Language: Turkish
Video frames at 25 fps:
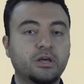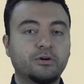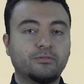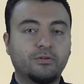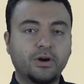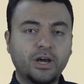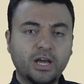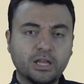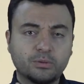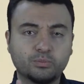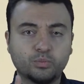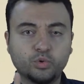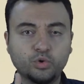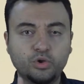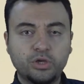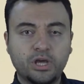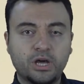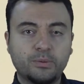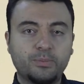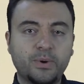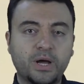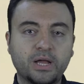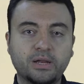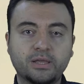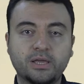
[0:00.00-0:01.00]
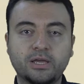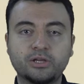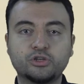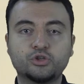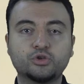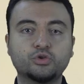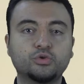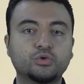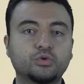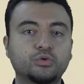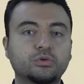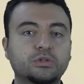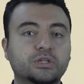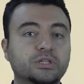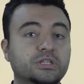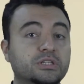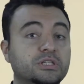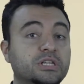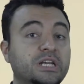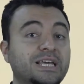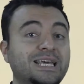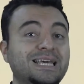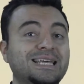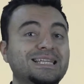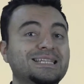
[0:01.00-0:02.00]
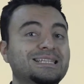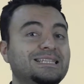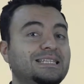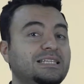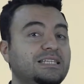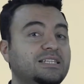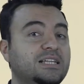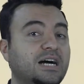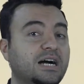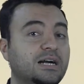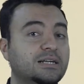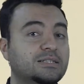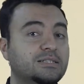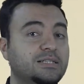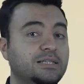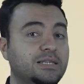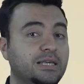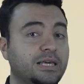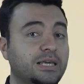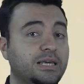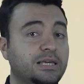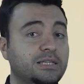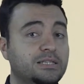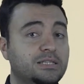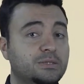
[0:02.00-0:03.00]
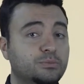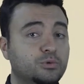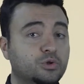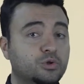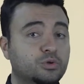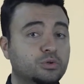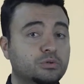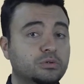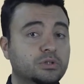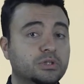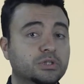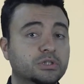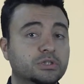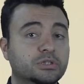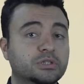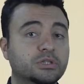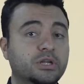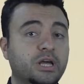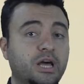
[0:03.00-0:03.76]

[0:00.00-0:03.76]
Fakat bunu yaparken şunu kullanır. Didaktik eğitimi kullanır.